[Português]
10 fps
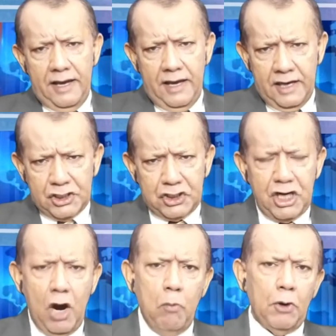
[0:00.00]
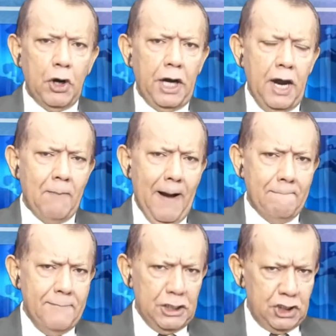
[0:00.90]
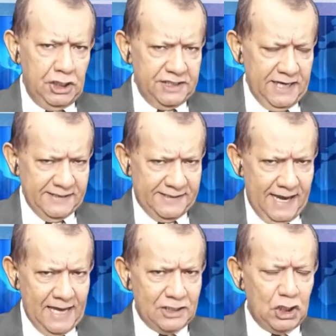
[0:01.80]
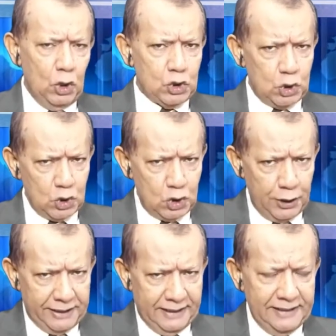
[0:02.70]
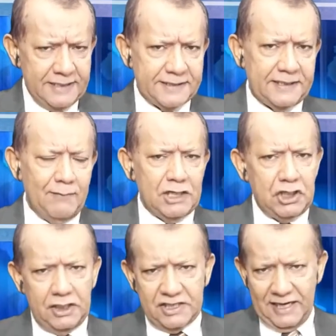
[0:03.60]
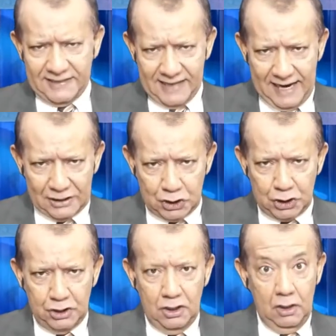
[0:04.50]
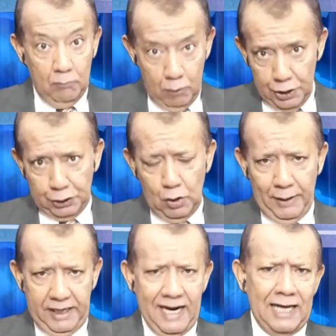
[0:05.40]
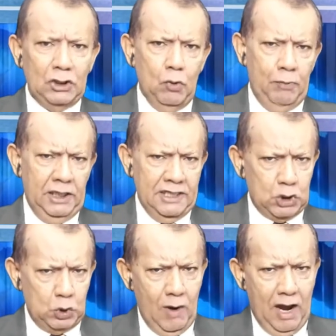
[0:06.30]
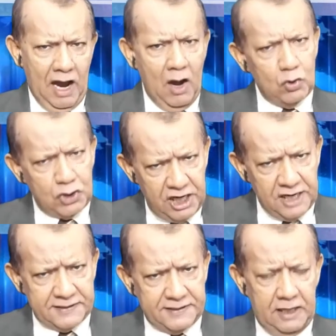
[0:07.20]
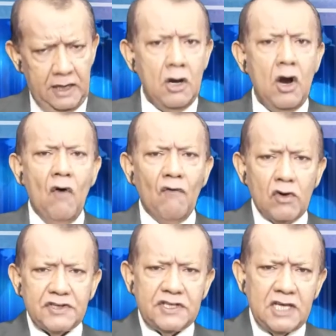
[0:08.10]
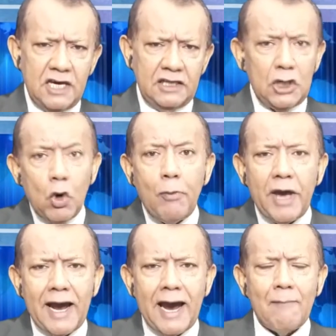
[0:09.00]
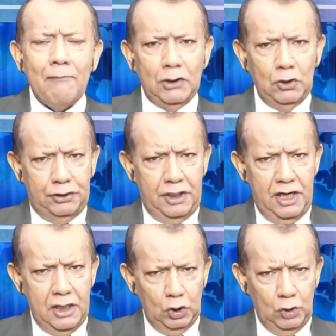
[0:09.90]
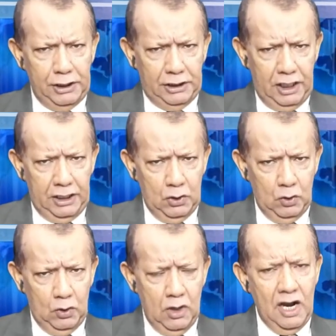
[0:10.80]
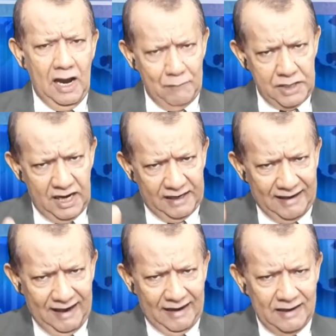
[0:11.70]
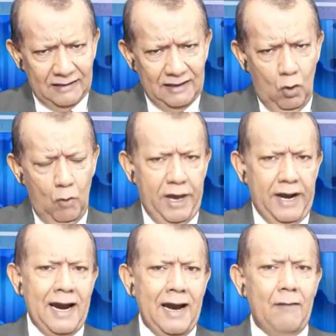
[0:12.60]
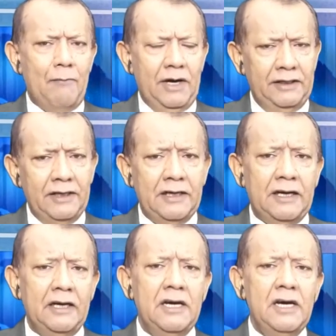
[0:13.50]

Este é o programa Medina Jazade, eu sou jornalista Medina Jazade. Muito obrigado pela sua audiência. Você de Uberaba, no Triângulo Mineiro, a minha querida Uberaba, né?